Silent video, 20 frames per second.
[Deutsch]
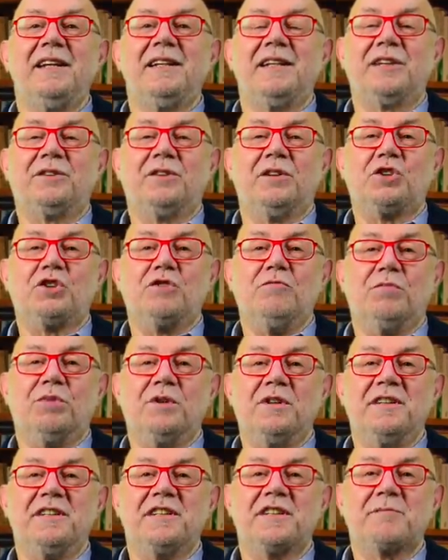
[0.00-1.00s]
der Deutschen
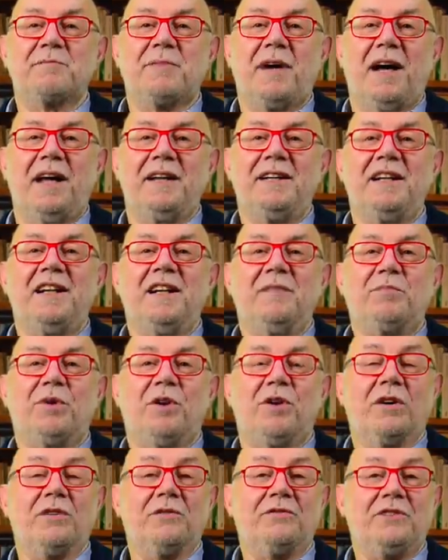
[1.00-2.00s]
Bundesbahn in
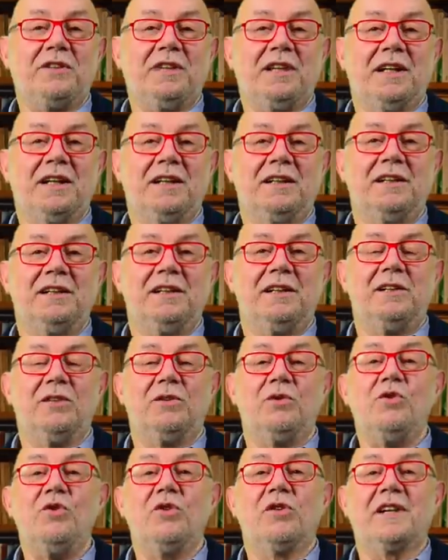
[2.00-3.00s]
Epoche 4
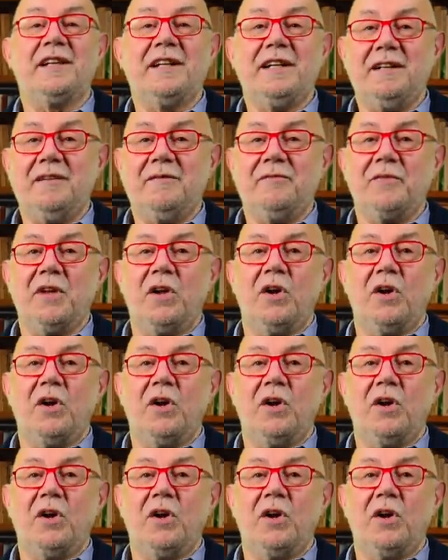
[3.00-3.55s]
Lorraine,